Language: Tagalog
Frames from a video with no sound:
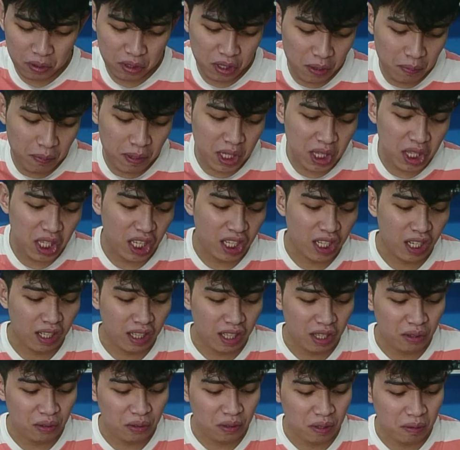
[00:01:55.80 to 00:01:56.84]
Posible hindi ka
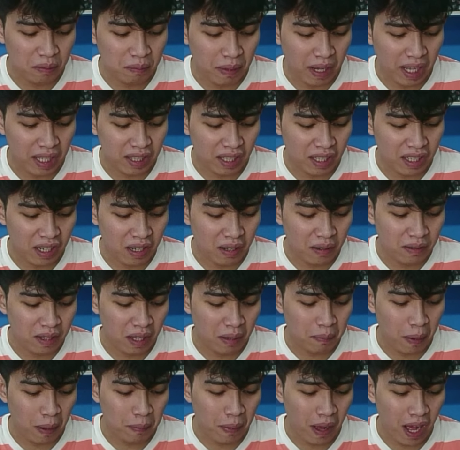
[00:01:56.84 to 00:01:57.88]
naglaro ng bata nang
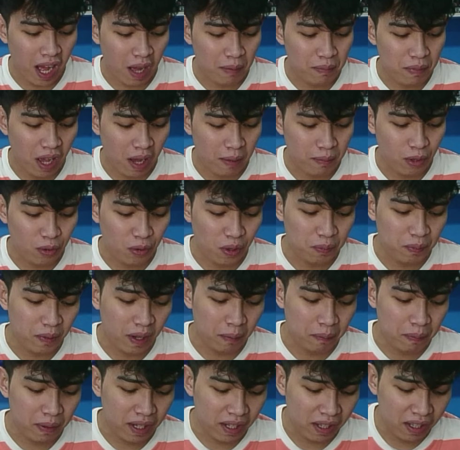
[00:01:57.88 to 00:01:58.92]
napapahami-hami wave
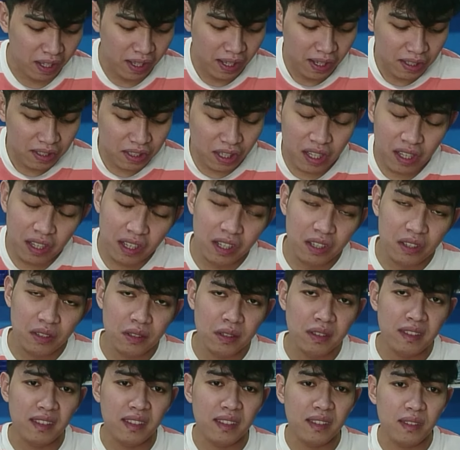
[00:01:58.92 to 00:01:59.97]
ka pa. Tsaka
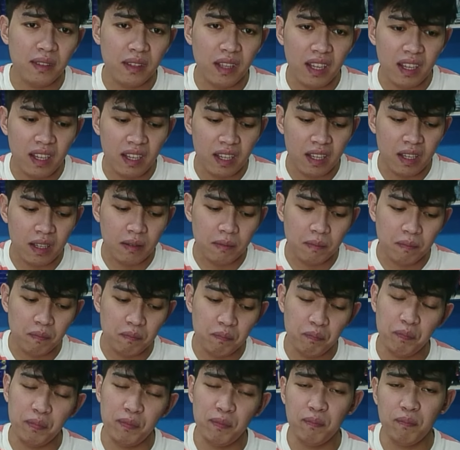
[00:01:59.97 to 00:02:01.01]
ngayon, um,
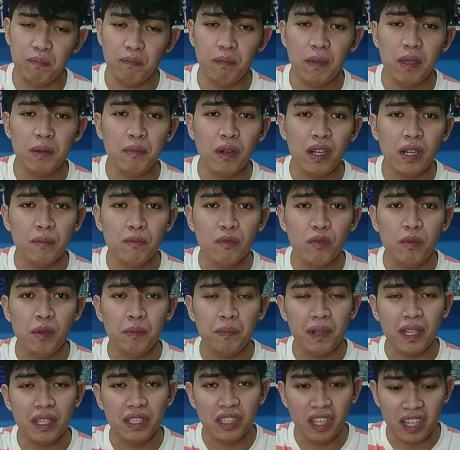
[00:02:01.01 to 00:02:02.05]
may mga movie
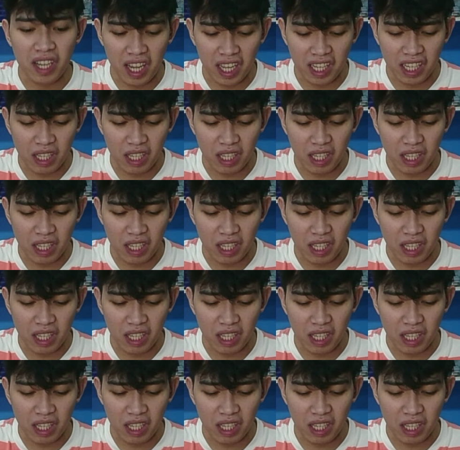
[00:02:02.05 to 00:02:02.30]
pa rin siyang